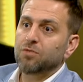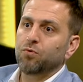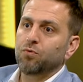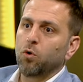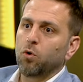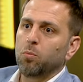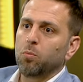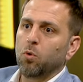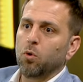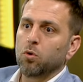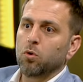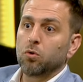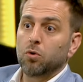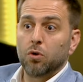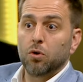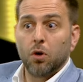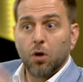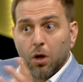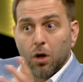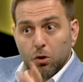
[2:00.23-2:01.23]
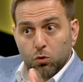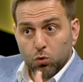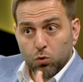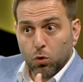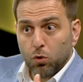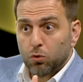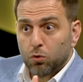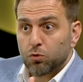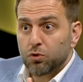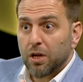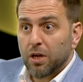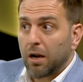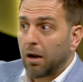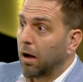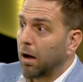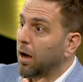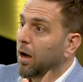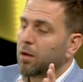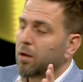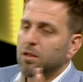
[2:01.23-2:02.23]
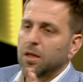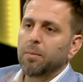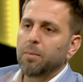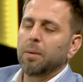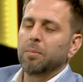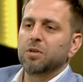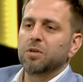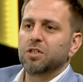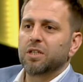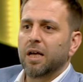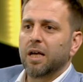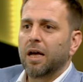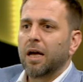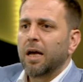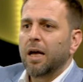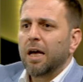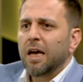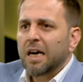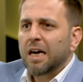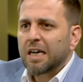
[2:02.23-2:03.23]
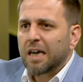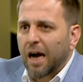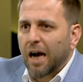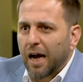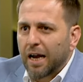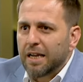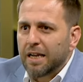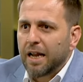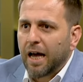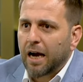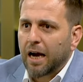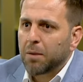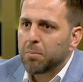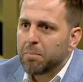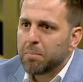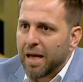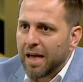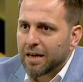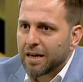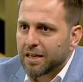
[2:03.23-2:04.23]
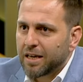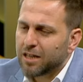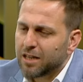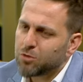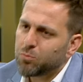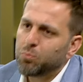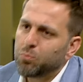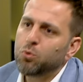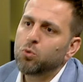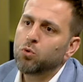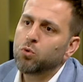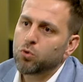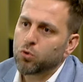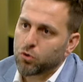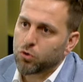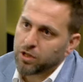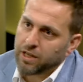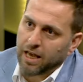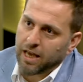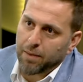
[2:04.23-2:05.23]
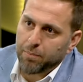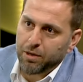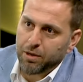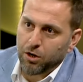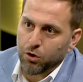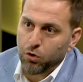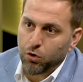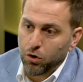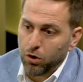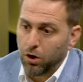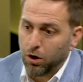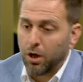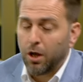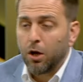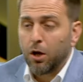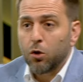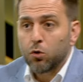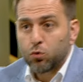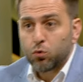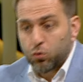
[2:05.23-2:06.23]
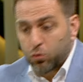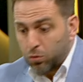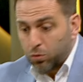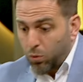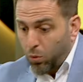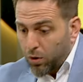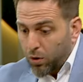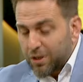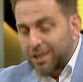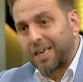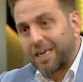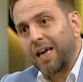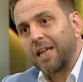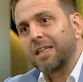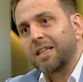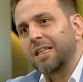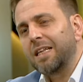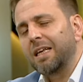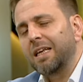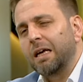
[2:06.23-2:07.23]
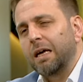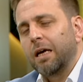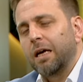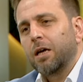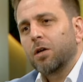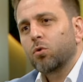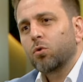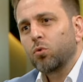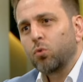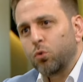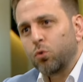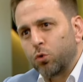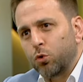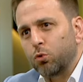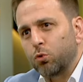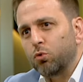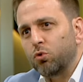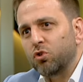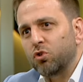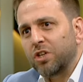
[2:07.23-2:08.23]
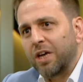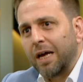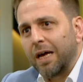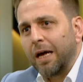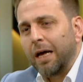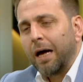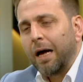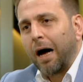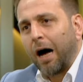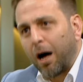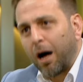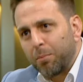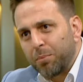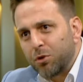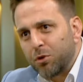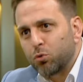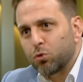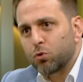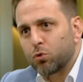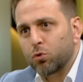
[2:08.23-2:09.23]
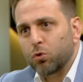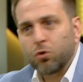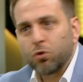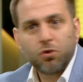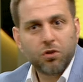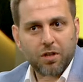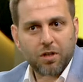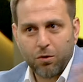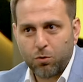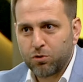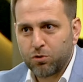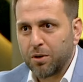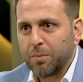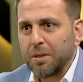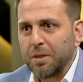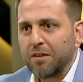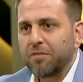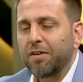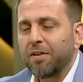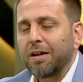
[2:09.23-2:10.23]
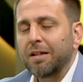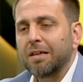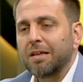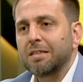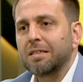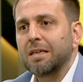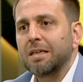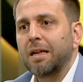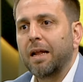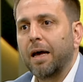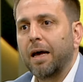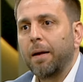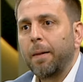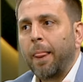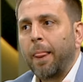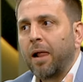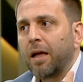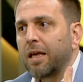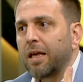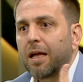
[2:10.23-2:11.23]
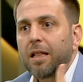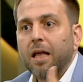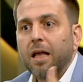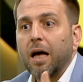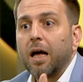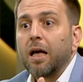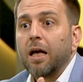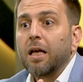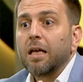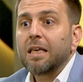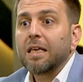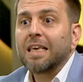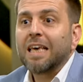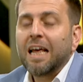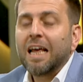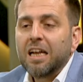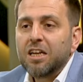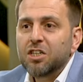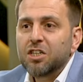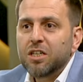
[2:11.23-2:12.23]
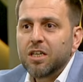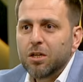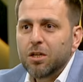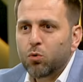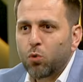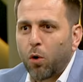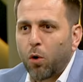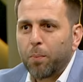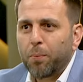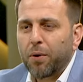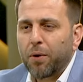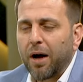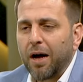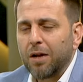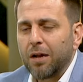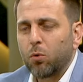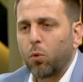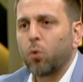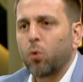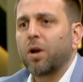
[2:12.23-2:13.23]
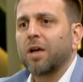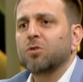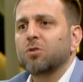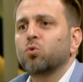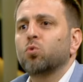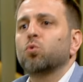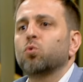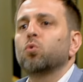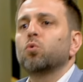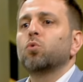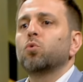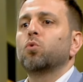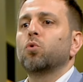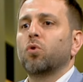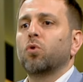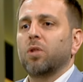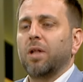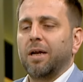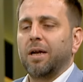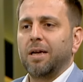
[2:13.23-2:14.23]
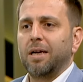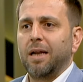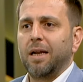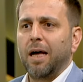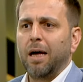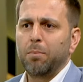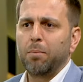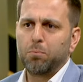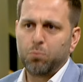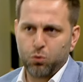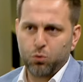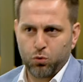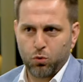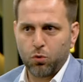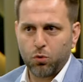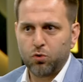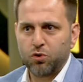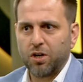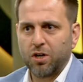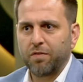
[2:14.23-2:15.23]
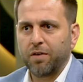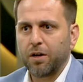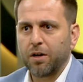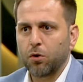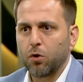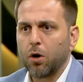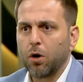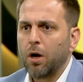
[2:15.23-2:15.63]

hı hı. formu olduğunu çok güzel, aa tamam işte kaynak, merkez budur diyebiliyor. Kendi düşünce habitusunun hocamın ifadesiyle ya da geliştiği toprağın ona sunduklarıyla bu sonuca varıyor.